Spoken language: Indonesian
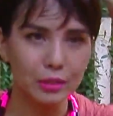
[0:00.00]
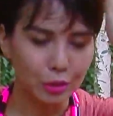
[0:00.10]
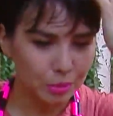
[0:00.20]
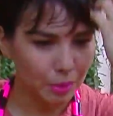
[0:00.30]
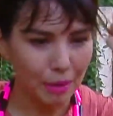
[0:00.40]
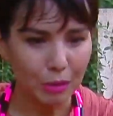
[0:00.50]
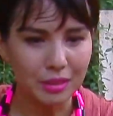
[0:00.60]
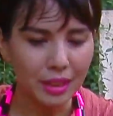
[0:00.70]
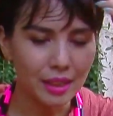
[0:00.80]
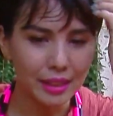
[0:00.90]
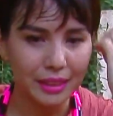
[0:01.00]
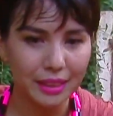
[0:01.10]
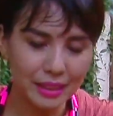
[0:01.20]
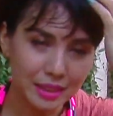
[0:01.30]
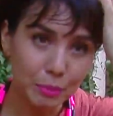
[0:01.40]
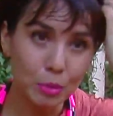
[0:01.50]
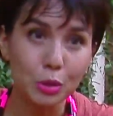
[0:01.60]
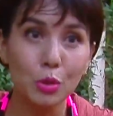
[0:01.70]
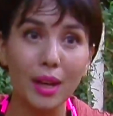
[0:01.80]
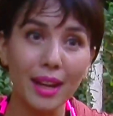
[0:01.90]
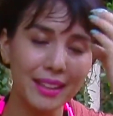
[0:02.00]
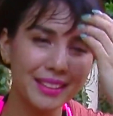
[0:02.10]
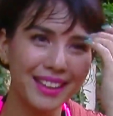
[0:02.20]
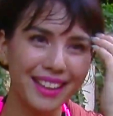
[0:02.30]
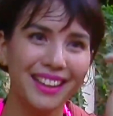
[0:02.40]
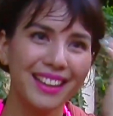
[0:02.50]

terus mama aku sekarang lagi sibuk jualan ya